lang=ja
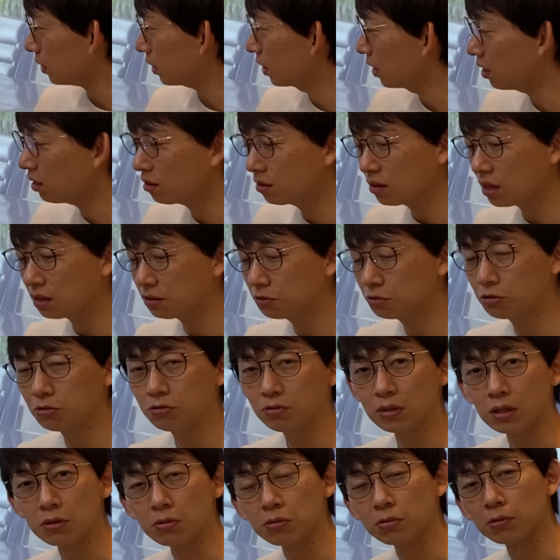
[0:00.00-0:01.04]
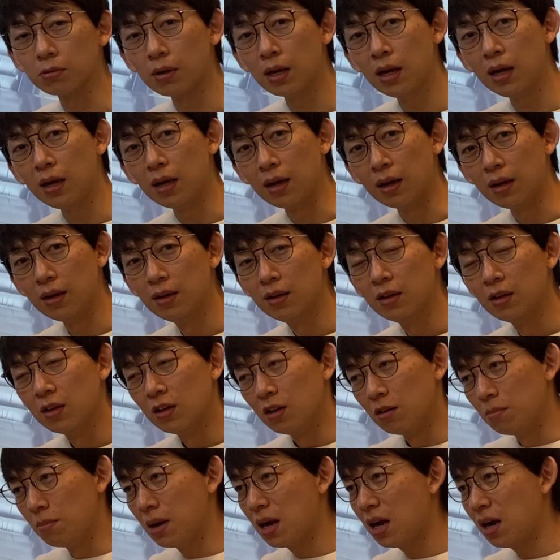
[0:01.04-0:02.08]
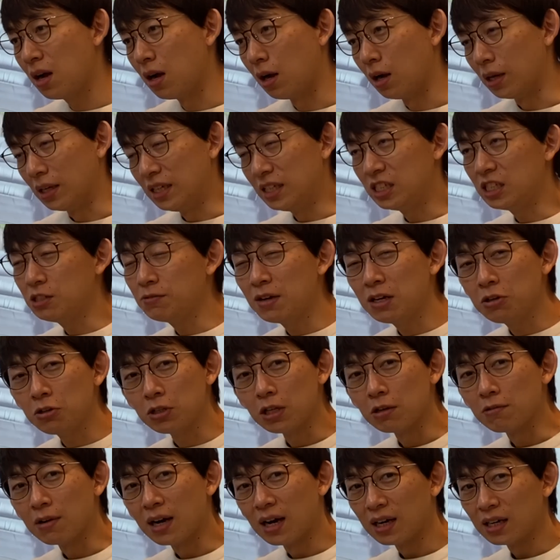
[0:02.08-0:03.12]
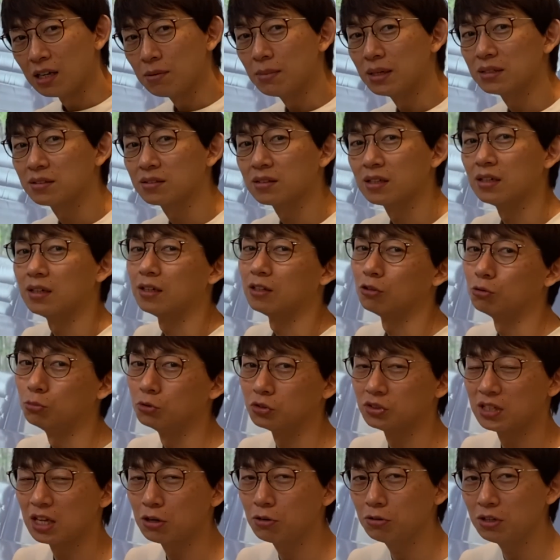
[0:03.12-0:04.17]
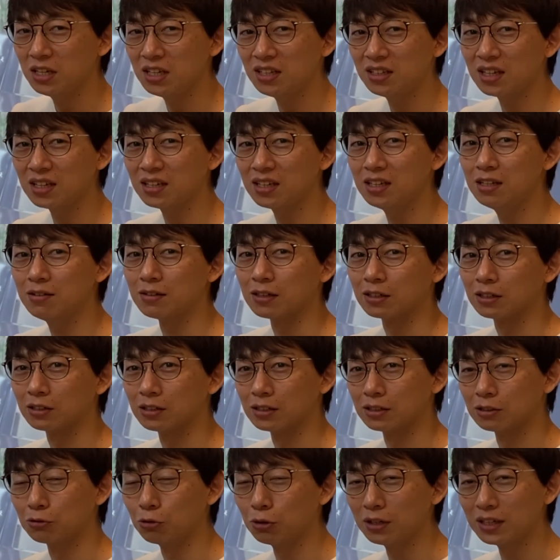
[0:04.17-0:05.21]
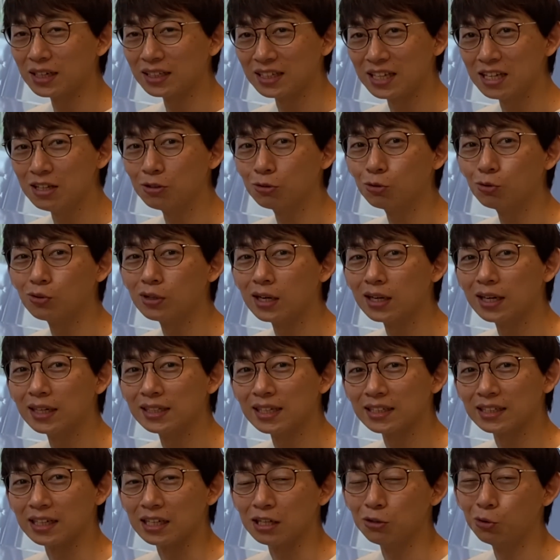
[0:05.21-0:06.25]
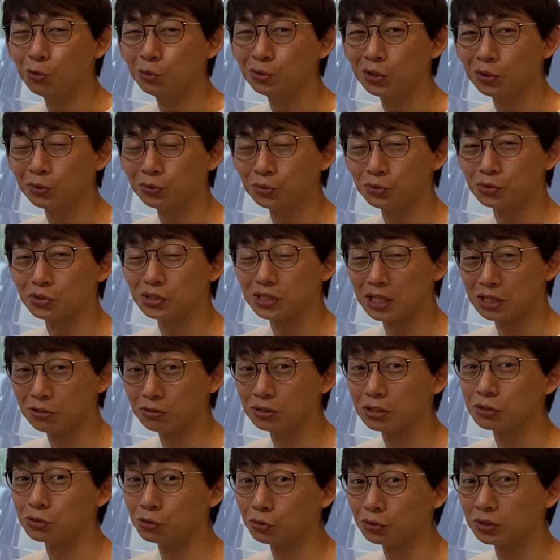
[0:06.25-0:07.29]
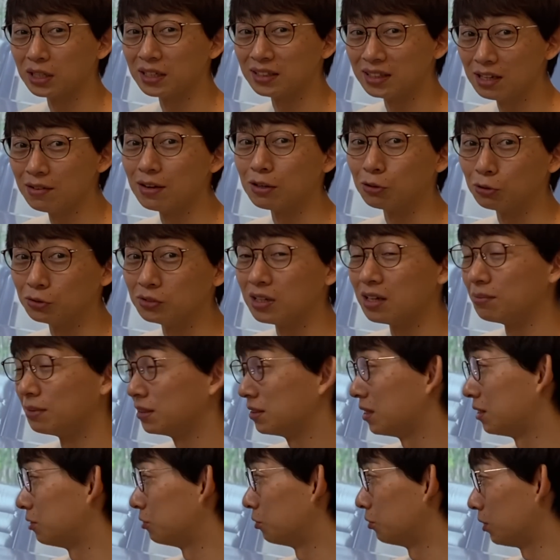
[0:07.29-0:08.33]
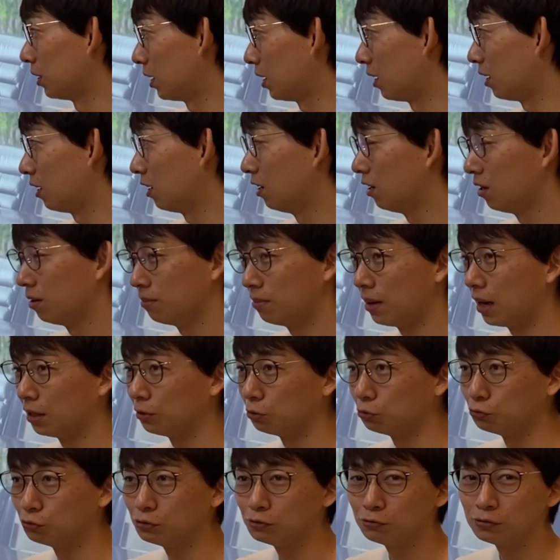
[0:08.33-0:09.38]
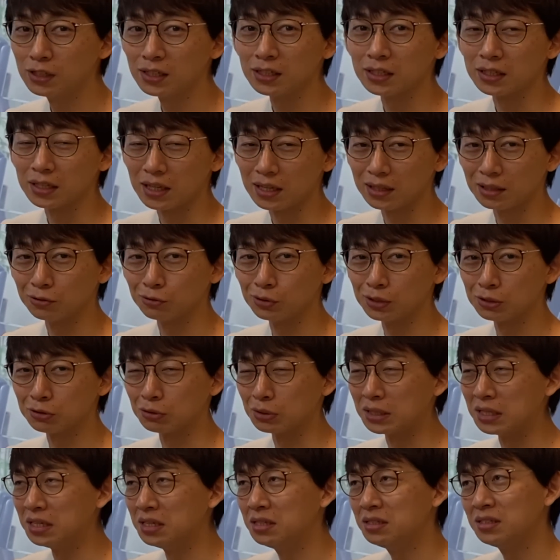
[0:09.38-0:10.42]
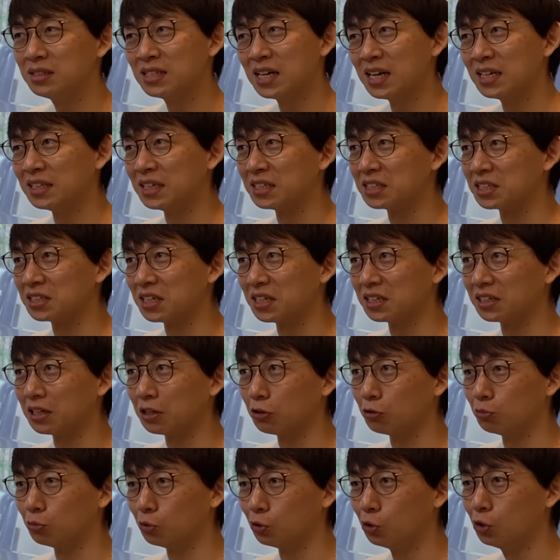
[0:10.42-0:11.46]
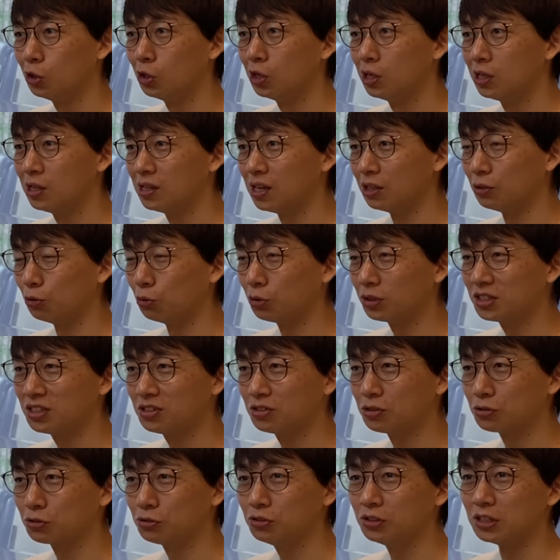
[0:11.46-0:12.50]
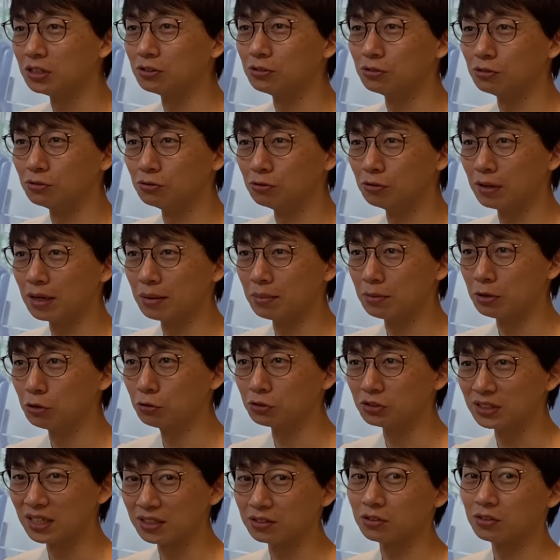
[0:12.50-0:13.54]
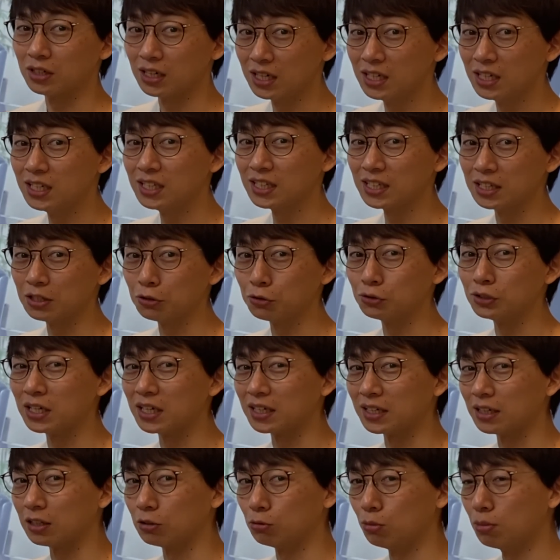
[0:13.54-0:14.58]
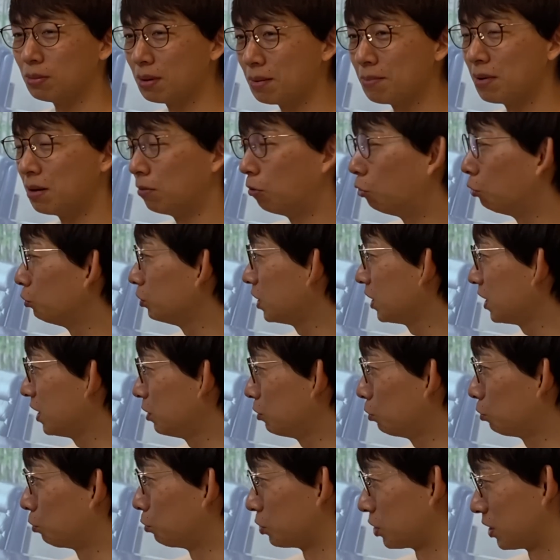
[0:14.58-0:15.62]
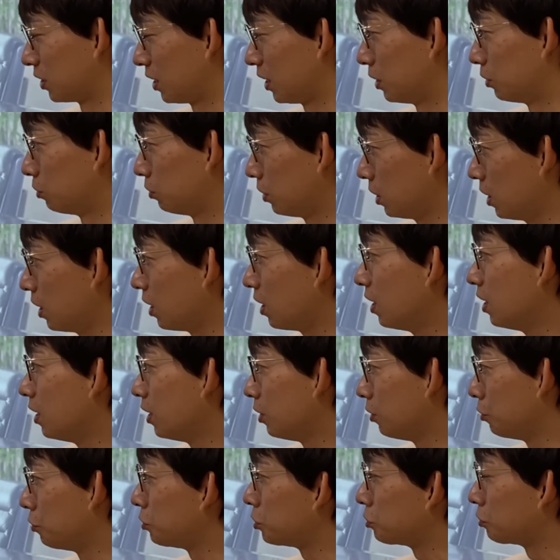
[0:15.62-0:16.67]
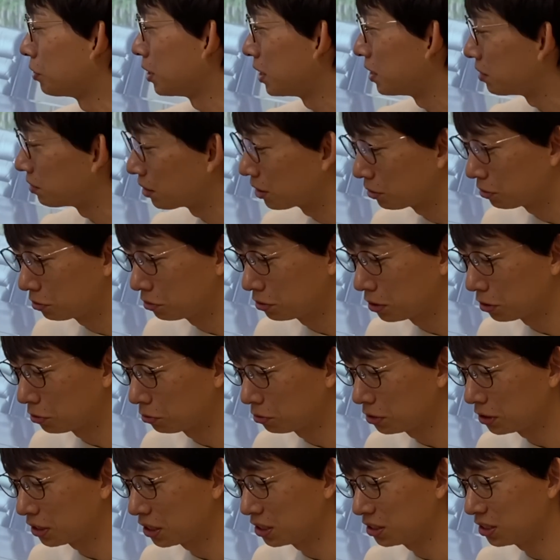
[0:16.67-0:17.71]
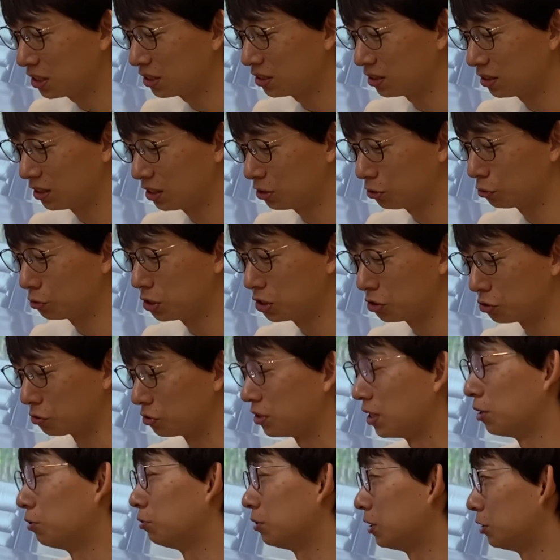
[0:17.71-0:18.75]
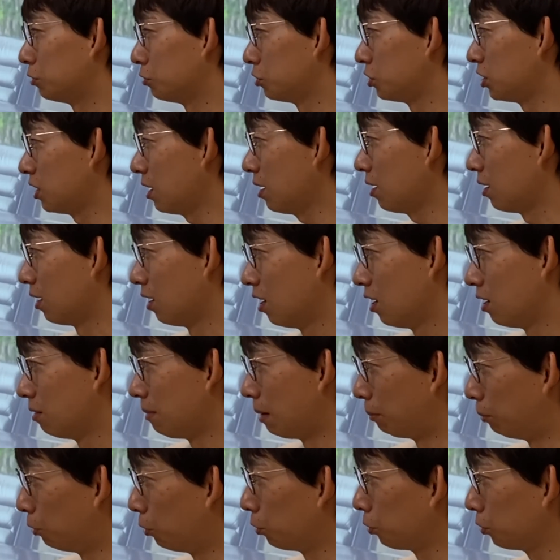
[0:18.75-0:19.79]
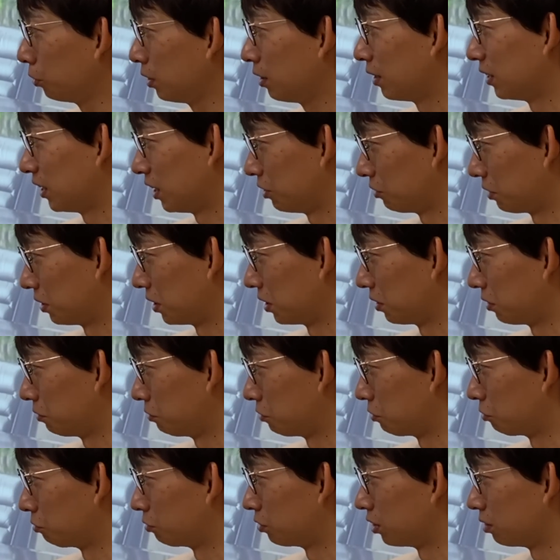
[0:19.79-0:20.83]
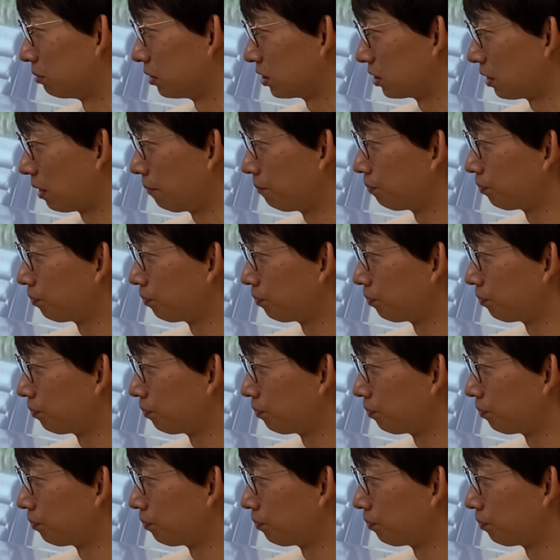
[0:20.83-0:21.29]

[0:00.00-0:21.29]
返済するっていうのが、まあ意地悪ではありますけれども、セオリー的にはこれが銀行側が何か違法なことをしているって状態ではございませんので、まあ、裏でね、インサイダーじゃないけれども、オキシと組んでるのは良くないですよ。倫理的に良くないけども、まあまあ法的にどうこうじゃないので、融資を返済するってところに関しては一種のセオリーとして、まあ、暴論ではないのかなというふうに思いました。